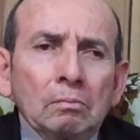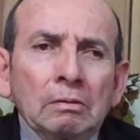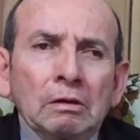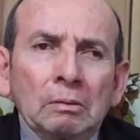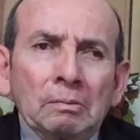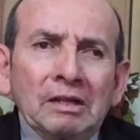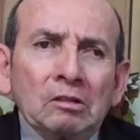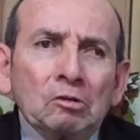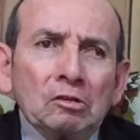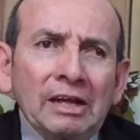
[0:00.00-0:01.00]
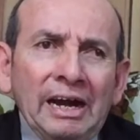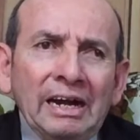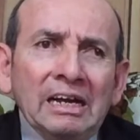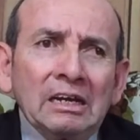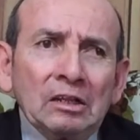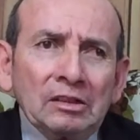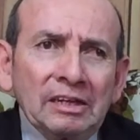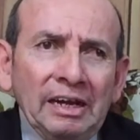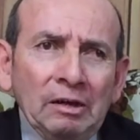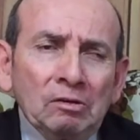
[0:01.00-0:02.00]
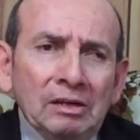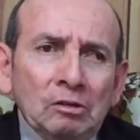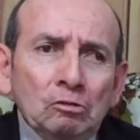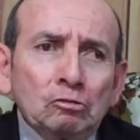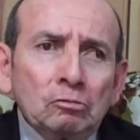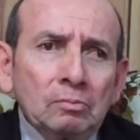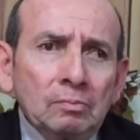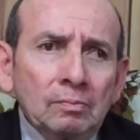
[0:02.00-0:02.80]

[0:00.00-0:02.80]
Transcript: Mi nombre es José Ángel Castellano Ríos.